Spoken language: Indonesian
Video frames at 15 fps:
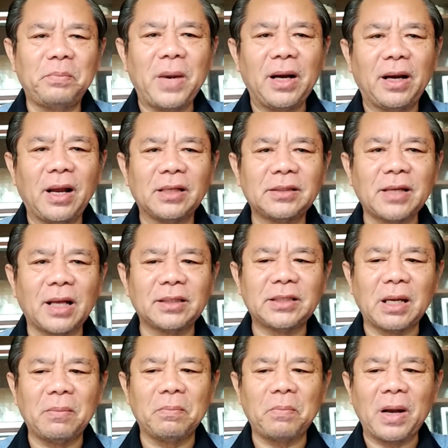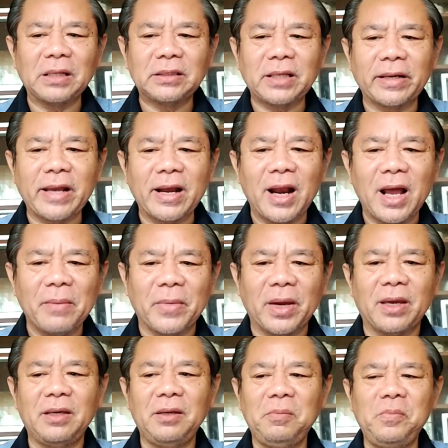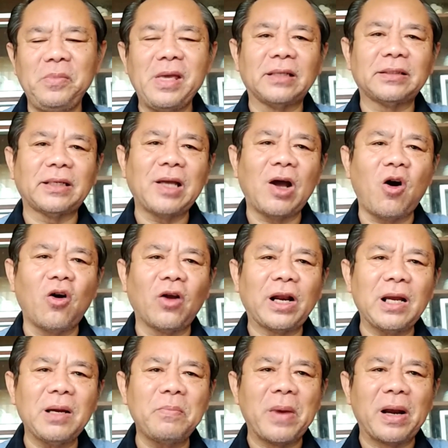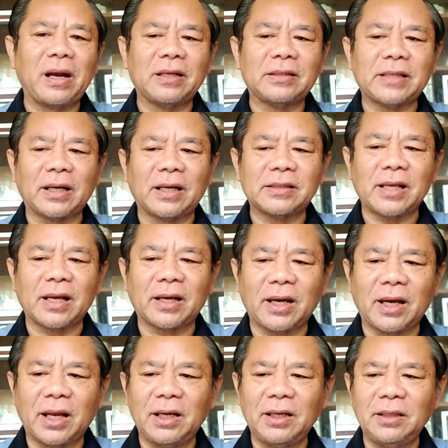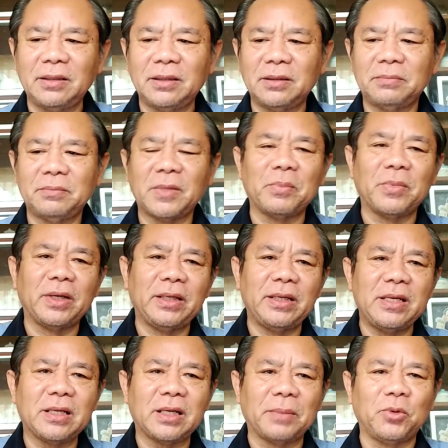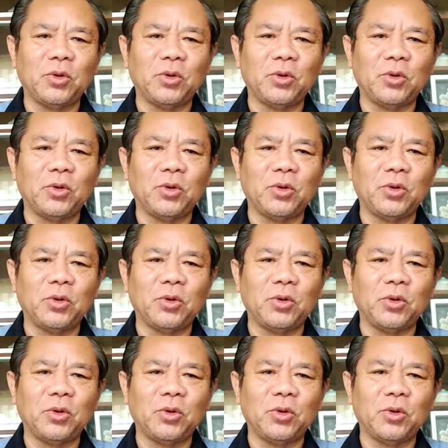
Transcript: Pada saat jam pasar yang ramai, biasanya orang berdesak-desakan membeli